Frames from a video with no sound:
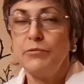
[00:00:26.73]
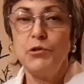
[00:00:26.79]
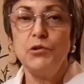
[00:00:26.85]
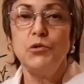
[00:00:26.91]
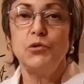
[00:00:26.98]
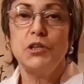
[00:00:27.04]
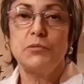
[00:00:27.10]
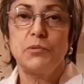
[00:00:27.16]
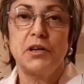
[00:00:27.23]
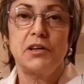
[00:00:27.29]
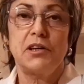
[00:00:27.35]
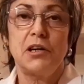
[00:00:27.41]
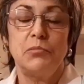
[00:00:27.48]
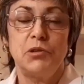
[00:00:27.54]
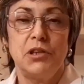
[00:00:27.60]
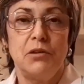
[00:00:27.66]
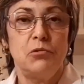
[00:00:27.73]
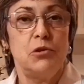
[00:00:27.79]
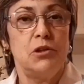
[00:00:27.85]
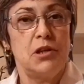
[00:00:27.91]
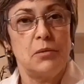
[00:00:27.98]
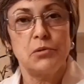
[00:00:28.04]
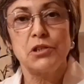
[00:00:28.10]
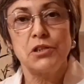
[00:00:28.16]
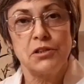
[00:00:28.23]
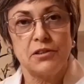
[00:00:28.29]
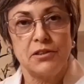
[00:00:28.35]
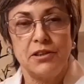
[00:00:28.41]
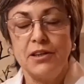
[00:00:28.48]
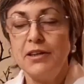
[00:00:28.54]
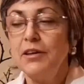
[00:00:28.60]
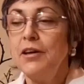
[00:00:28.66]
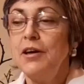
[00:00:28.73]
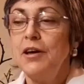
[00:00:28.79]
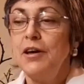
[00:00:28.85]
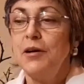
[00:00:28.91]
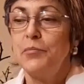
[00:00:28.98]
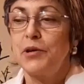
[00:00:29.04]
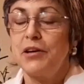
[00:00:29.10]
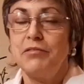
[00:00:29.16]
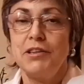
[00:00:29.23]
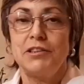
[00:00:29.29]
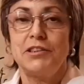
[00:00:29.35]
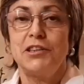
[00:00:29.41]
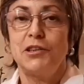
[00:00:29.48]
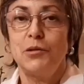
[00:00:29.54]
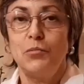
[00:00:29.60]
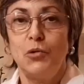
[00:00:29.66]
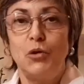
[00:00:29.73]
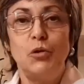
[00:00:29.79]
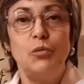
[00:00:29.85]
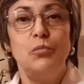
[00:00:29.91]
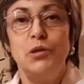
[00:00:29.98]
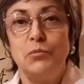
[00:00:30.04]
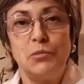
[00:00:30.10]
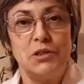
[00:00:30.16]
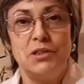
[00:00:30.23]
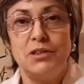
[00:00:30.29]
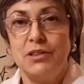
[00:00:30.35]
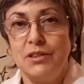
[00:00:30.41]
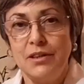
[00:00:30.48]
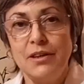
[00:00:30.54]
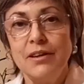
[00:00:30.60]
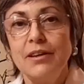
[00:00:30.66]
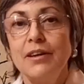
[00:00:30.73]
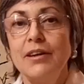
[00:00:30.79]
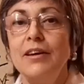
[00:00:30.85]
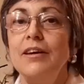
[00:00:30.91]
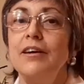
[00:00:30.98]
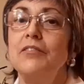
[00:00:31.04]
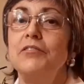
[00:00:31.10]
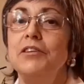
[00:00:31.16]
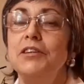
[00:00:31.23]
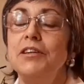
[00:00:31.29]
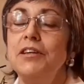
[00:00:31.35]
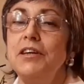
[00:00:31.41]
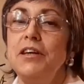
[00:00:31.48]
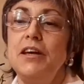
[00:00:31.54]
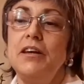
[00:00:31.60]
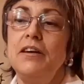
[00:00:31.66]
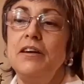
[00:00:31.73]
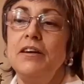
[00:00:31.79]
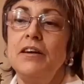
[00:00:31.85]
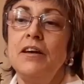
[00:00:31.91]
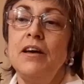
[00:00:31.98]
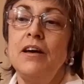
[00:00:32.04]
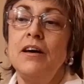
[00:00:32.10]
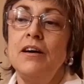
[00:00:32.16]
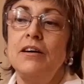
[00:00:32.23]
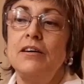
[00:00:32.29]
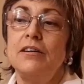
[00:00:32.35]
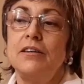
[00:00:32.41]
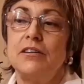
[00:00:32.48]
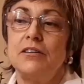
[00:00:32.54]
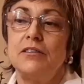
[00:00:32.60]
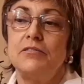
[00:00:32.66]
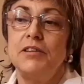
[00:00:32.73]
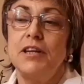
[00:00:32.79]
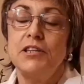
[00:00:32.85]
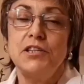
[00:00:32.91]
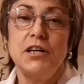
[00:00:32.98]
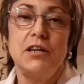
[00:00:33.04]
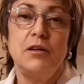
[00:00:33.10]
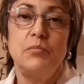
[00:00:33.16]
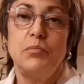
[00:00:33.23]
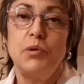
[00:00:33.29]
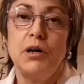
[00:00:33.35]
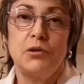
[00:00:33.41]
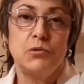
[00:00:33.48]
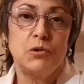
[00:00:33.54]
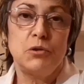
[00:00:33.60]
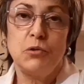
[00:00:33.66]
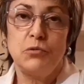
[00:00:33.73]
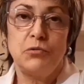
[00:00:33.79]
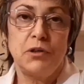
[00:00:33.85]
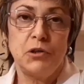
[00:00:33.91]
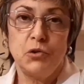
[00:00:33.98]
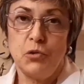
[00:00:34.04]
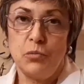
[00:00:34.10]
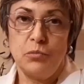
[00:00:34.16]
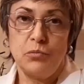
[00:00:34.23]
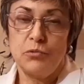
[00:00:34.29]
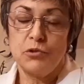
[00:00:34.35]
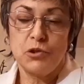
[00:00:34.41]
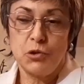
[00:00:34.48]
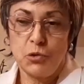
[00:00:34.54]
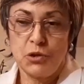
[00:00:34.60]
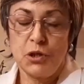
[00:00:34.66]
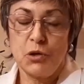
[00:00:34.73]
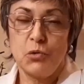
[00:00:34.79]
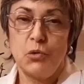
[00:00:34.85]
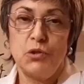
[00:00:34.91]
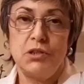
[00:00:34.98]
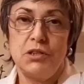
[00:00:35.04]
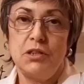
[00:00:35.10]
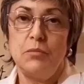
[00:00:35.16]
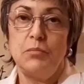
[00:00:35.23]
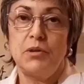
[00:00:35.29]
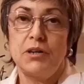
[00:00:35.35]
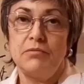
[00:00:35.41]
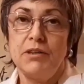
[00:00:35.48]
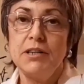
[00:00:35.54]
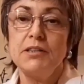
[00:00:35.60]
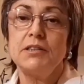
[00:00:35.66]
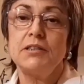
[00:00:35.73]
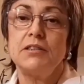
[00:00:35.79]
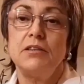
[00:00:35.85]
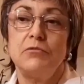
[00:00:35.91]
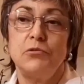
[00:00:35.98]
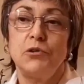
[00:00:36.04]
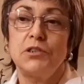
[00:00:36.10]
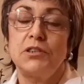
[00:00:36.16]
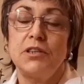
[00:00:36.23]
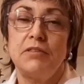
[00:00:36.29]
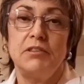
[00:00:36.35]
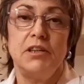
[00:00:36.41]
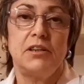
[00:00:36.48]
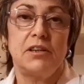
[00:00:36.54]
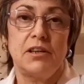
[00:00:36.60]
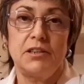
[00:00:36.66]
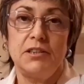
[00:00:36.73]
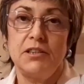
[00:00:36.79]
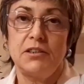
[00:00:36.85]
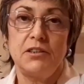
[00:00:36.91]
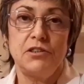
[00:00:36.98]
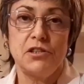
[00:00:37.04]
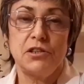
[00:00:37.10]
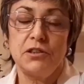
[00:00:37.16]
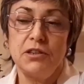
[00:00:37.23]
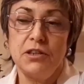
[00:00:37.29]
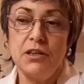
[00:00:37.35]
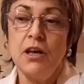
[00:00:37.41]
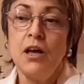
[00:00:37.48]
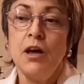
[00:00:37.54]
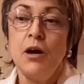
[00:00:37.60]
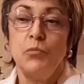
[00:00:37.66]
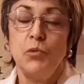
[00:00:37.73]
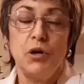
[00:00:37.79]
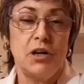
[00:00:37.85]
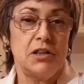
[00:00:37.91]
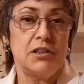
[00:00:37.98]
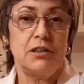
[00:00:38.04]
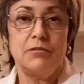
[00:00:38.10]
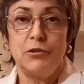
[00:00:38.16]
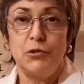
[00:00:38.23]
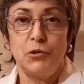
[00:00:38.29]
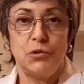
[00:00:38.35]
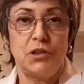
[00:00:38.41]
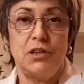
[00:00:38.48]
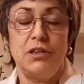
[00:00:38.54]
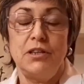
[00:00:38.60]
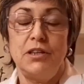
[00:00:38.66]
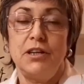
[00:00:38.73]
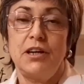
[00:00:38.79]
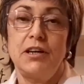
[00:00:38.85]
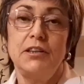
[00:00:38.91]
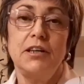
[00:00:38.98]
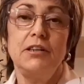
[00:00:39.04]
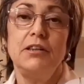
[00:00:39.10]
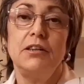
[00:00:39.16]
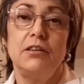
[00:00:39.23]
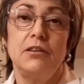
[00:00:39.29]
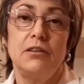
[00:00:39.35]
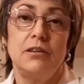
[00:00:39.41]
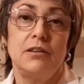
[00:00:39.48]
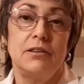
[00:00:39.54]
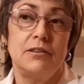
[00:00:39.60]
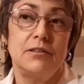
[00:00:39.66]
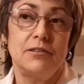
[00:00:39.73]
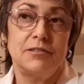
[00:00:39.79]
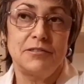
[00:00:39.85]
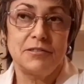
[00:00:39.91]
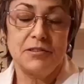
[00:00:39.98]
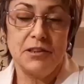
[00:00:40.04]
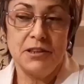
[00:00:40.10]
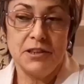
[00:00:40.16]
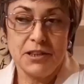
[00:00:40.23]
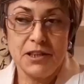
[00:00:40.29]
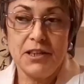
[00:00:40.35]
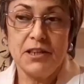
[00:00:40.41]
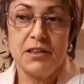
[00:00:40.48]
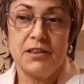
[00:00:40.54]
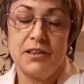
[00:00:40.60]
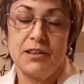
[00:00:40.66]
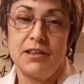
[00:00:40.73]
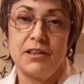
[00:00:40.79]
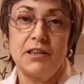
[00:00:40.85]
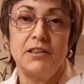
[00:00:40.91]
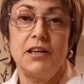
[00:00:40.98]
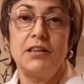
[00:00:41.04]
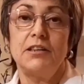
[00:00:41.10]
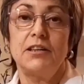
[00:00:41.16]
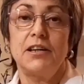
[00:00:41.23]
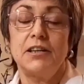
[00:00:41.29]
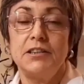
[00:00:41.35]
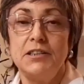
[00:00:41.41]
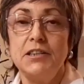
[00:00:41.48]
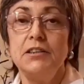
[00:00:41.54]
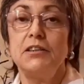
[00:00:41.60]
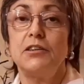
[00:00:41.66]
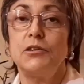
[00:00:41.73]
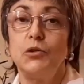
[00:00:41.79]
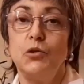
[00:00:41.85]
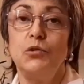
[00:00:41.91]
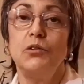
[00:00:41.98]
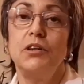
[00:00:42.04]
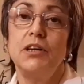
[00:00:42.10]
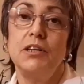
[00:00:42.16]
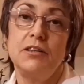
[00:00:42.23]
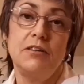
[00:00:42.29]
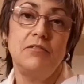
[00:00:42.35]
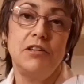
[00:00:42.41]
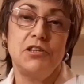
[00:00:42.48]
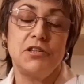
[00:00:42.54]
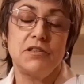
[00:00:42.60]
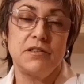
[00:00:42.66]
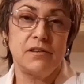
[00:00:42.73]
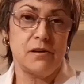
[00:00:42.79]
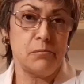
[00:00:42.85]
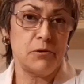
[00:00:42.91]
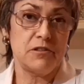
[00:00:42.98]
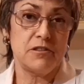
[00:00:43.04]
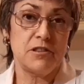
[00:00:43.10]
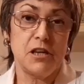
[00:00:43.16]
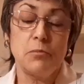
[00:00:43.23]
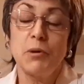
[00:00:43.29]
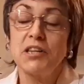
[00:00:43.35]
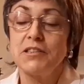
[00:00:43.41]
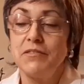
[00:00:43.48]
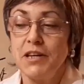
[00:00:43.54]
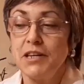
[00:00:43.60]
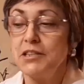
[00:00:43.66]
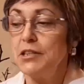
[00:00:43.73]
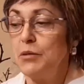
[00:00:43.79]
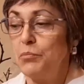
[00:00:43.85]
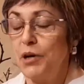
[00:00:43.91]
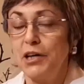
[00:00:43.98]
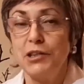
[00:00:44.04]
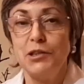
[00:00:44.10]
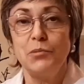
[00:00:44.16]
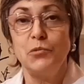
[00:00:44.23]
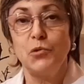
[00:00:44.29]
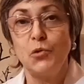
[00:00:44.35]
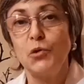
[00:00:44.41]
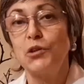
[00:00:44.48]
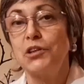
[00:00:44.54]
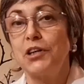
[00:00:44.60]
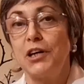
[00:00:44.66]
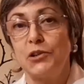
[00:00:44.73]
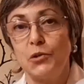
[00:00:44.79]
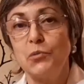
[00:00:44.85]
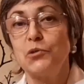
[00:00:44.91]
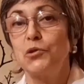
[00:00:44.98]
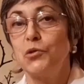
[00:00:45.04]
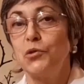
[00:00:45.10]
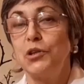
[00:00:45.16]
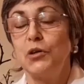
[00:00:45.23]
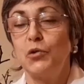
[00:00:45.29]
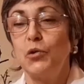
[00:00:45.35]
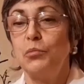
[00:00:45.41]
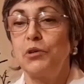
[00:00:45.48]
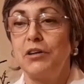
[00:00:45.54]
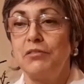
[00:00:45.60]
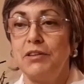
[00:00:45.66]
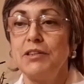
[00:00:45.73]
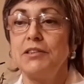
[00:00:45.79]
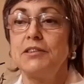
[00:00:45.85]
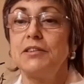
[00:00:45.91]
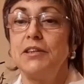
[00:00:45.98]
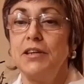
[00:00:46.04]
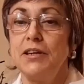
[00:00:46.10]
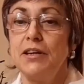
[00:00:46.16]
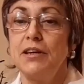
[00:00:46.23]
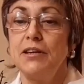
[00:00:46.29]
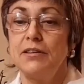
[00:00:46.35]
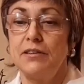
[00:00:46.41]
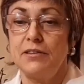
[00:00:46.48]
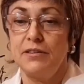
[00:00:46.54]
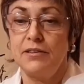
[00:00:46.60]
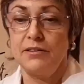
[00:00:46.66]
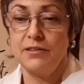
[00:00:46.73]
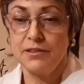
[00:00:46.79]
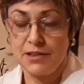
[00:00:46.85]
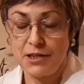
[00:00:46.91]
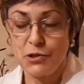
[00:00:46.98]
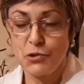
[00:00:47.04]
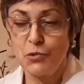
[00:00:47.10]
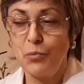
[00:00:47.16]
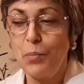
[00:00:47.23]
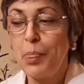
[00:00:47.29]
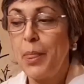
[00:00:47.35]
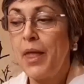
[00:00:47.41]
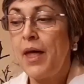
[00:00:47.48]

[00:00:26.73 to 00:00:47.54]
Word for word: Сегодня у нас программа довольно обширная. Прованс – это мой любимый стиль в интерьере. Э, вначале пару слов о том, что такое стиль Прованс, его основные характерные черты. Мой канал все-таки не канал о интерьерах, а канал о картинах, но это вещи взаимосвязаны, поэтому коротко о том, что такое Прованс, я э, скажу.